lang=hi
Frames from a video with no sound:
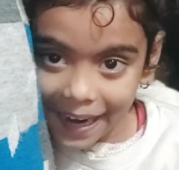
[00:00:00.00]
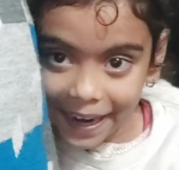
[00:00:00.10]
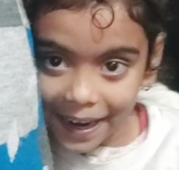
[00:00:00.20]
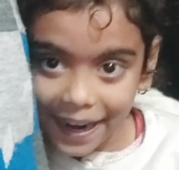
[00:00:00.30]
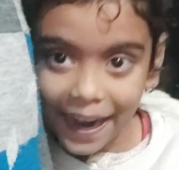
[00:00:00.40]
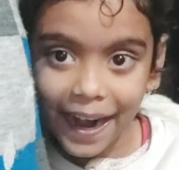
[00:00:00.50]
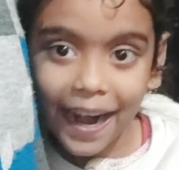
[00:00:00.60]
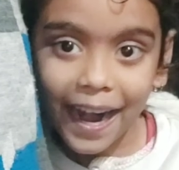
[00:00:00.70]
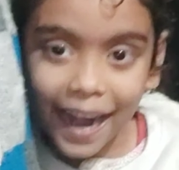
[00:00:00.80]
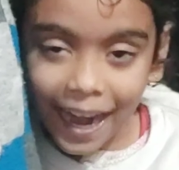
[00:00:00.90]
अच्छा बुआ का
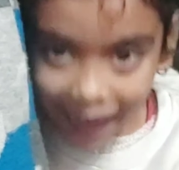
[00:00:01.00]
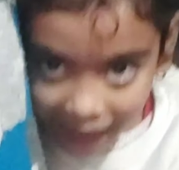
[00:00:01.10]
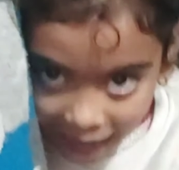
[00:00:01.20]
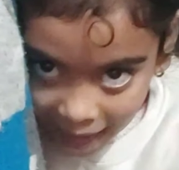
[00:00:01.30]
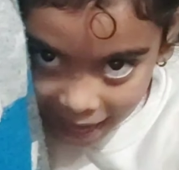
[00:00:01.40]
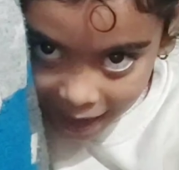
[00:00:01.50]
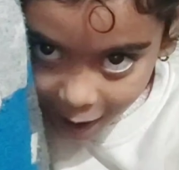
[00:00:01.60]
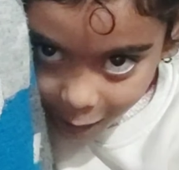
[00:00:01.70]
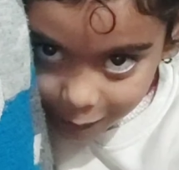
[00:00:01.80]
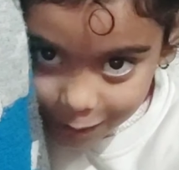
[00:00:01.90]
रबड़ लगाया हुआ इसने
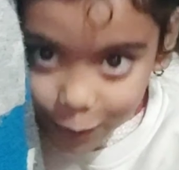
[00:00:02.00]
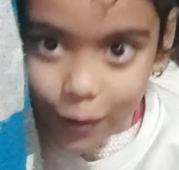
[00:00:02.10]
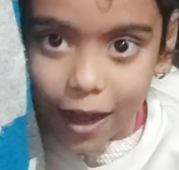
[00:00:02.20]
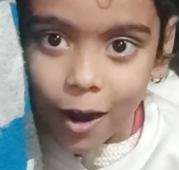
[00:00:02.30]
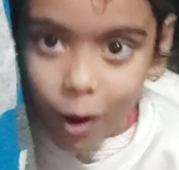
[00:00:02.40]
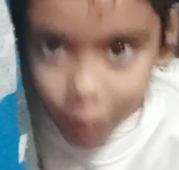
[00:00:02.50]
इसको पसंद आया